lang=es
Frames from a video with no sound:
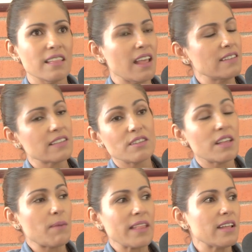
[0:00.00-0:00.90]
este,
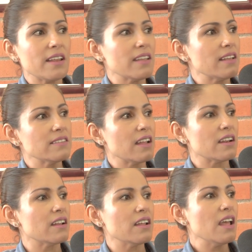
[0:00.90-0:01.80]
se va a tener que
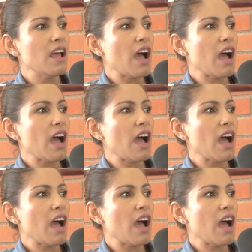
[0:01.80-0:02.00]
hacer